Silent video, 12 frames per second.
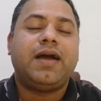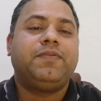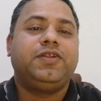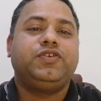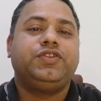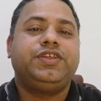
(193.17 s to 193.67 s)

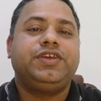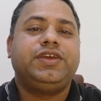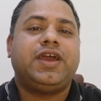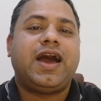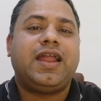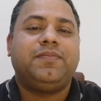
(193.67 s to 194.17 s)
আপনি যদি
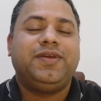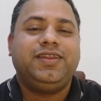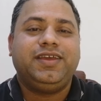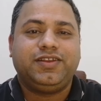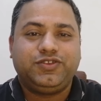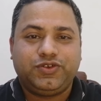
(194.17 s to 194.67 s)

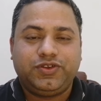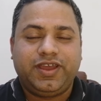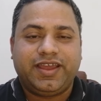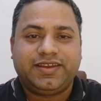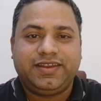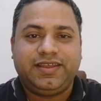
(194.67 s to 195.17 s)
আলবেনিয়ার জন্য
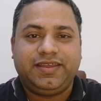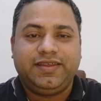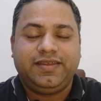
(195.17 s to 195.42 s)
একটি